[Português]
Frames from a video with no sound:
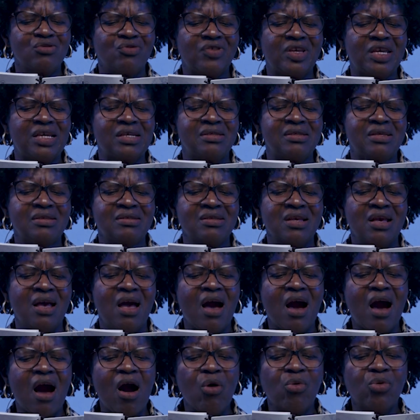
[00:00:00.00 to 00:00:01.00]
vezes
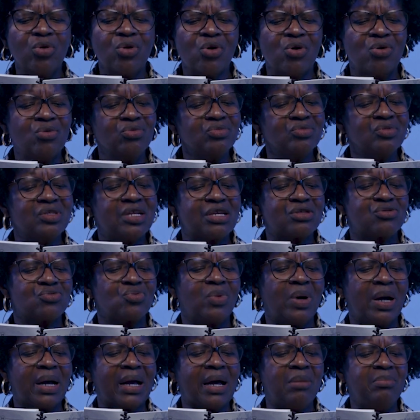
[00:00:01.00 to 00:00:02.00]
ao longo da
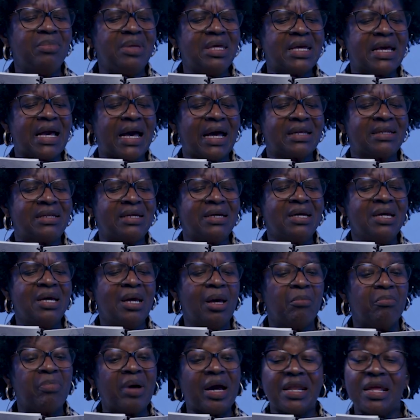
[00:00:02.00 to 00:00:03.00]
sua caminhada
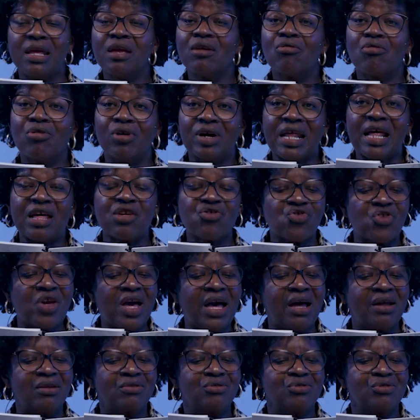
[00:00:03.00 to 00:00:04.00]
para
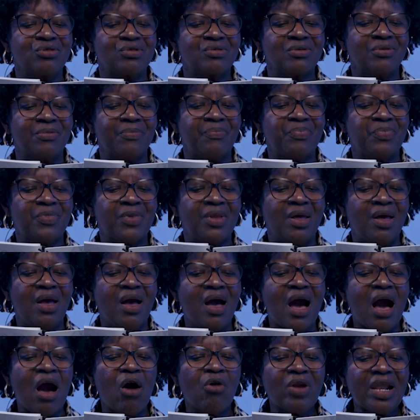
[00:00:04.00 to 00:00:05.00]
encorajá-los.
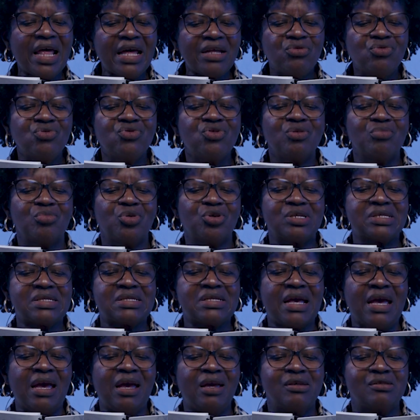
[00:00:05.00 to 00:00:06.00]
Ao lado de
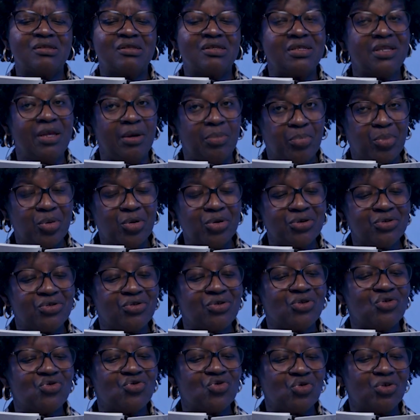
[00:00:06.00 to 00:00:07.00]
Moisés e depois
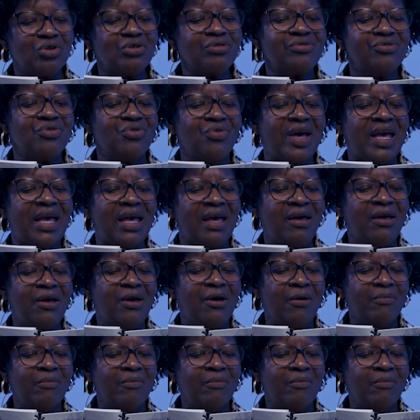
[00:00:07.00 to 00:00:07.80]
de Josué,